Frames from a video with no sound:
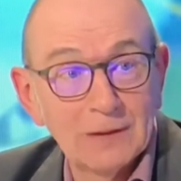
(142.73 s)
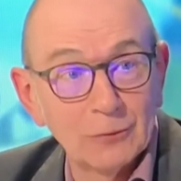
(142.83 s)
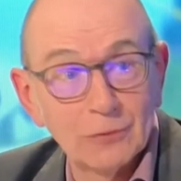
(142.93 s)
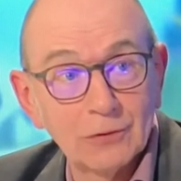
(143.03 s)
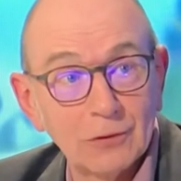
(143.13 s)

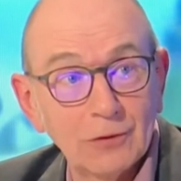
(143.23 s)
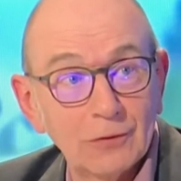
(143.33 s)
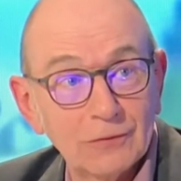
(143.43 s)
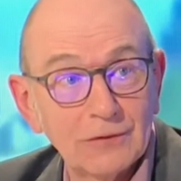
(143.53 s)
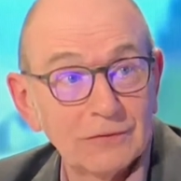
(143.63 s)
Donc
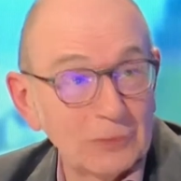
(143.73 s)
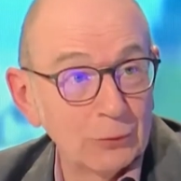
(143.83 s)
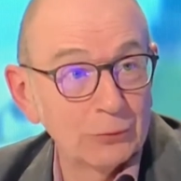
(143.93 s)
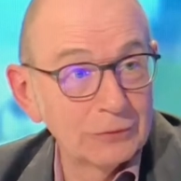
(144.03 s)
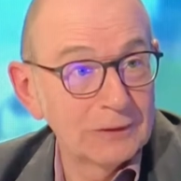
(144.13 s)
euh, ça, c'est
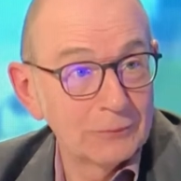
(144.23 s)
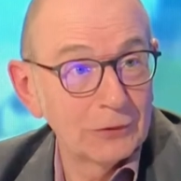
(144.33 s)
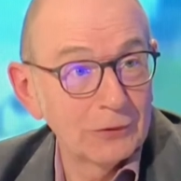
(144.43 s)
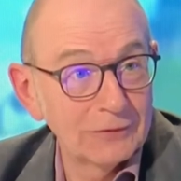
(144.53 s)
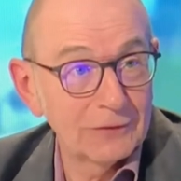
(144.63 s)
le deuxième
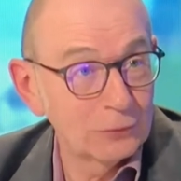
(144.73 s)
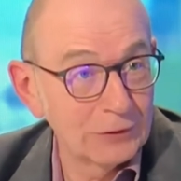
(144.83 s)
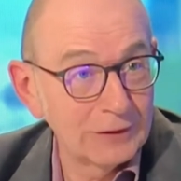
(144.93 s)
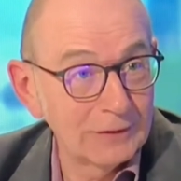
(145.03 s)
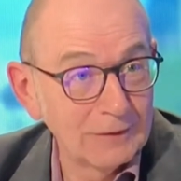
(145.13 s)
temps, les
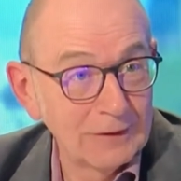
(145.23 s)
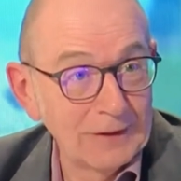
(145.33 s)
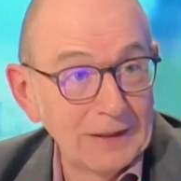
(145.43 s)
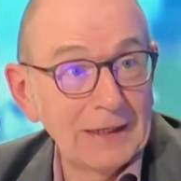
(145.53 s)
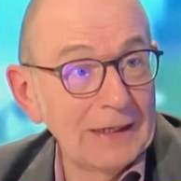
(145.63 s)
ateliers.
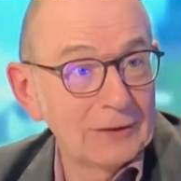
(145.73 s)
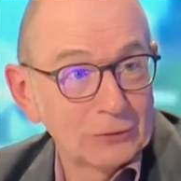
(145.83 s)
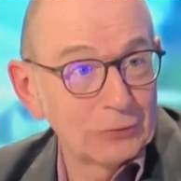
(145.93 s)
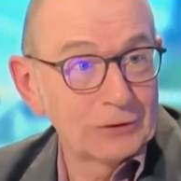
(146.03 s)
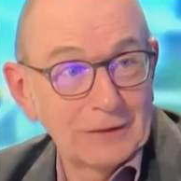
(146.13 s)
Et
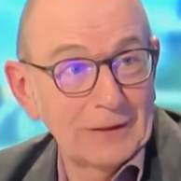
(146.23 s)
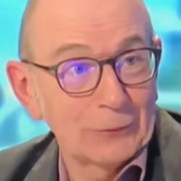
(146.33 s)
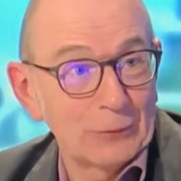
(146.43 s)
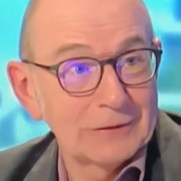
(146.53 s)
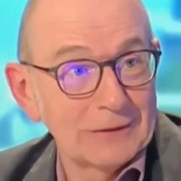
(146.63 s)
je disais un
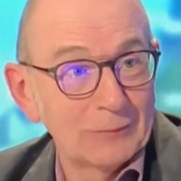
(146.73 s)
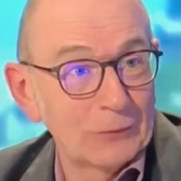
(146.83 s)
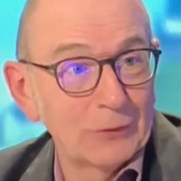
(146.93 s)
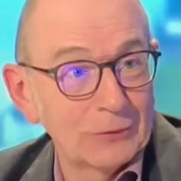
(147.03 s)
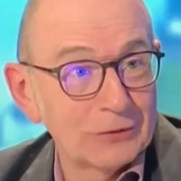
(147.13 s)

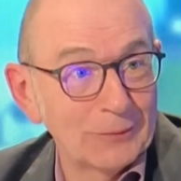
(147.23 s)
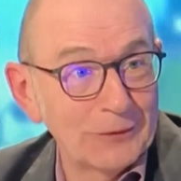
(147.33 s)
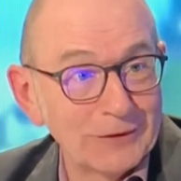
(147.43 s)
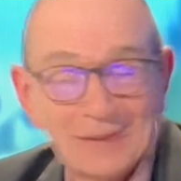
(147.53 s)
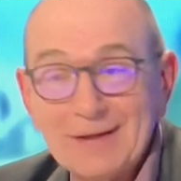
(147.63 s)
troisième euh,
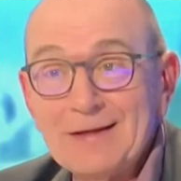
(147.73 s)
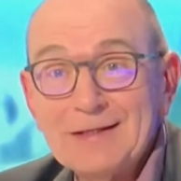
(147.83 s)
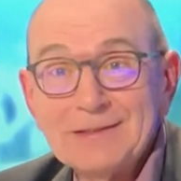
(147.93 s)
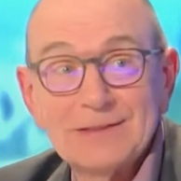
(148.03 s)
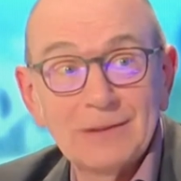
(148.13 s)
chapitre,
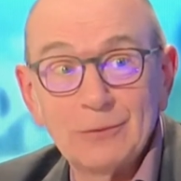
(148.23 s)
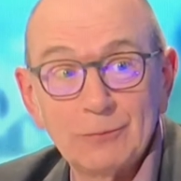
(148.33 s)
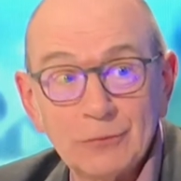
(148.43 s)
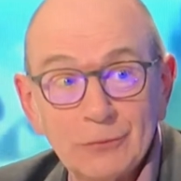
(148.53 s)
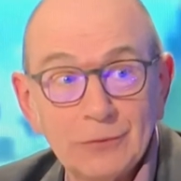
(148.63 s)
c'est le
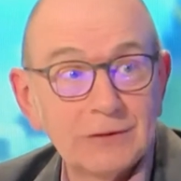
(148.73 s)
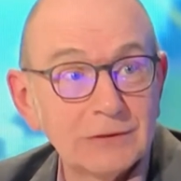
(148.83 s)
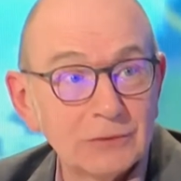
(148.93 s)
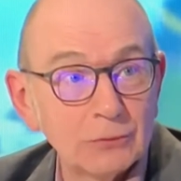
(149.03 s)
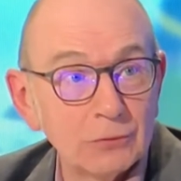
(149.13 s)
mode de
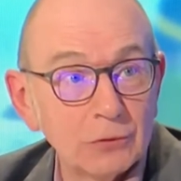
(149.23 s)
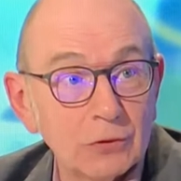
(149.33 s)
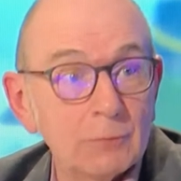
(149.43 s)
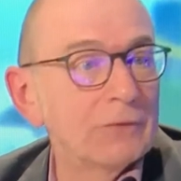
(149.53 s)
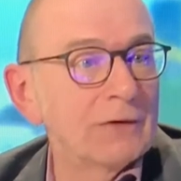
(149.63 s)
décision,
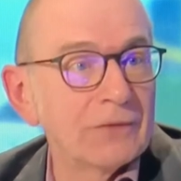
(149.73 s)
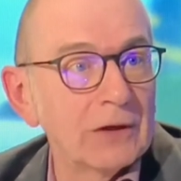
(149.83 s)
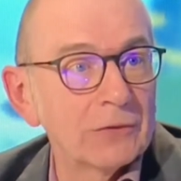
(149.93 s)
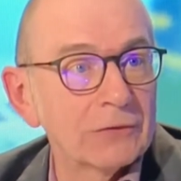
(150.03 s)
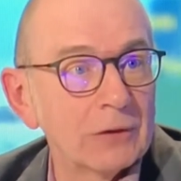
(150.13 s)
comment on va
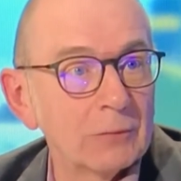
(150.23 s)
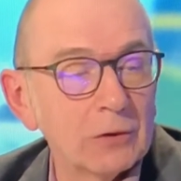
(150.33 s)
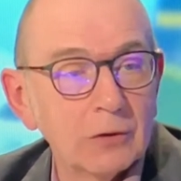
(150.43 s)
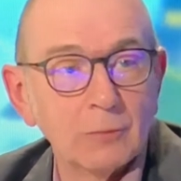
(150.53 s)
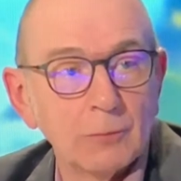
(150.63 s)
faire ensemble,
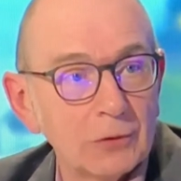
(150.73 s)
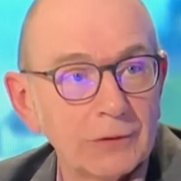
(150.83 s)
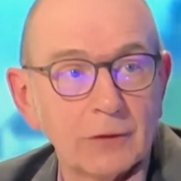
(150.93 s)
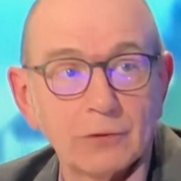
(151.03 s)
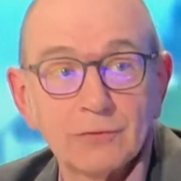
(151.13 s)
comment on prend
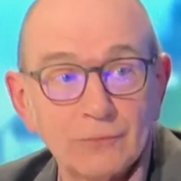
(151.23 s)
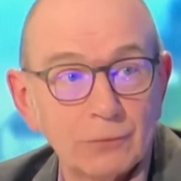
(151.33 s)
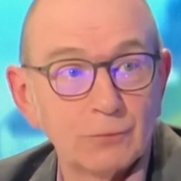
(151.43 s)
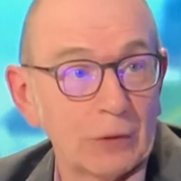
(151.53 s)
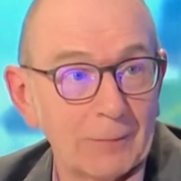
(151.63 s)
des
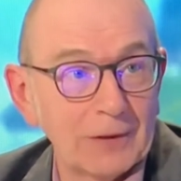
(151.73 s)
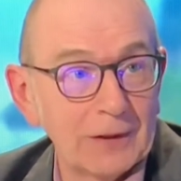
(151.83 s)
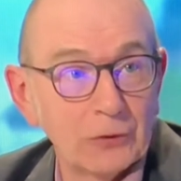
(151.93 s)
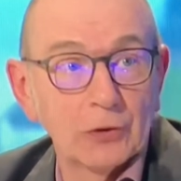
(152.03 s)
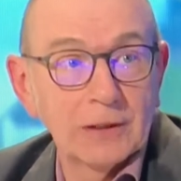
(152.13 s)
rendez-vous pour
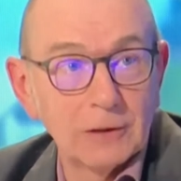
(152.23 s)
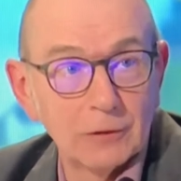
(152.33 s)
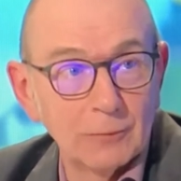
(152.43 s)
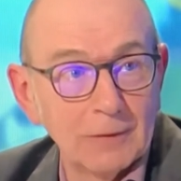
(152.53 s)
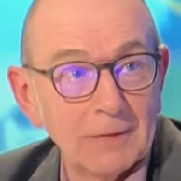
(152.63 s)
après, dans les
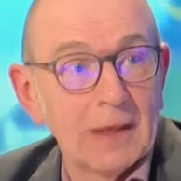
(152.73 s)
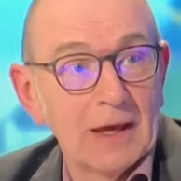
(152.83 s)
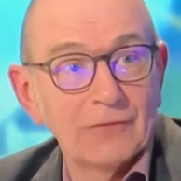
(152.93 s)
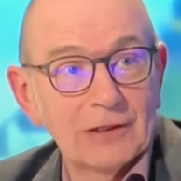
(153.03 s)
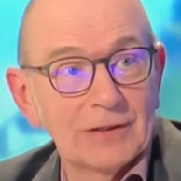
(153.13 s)
clubs,
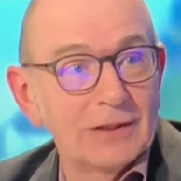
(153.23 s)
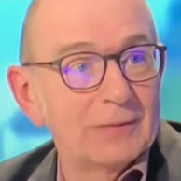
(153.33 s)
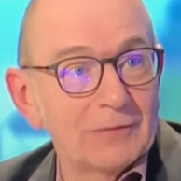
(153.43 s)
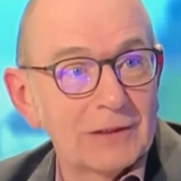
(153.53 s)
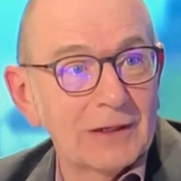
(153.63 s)
avec
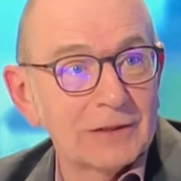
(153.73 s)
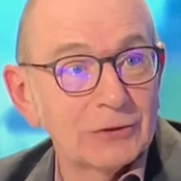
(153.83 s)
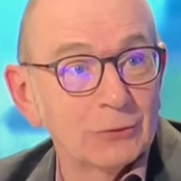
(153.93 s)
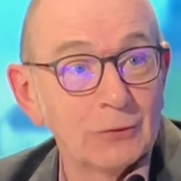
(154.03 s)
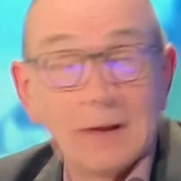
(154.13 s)
l'ADEME, avec la
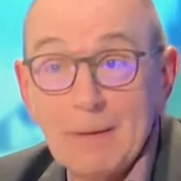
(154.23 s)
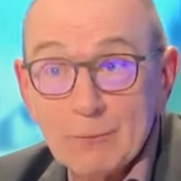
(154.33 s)
région,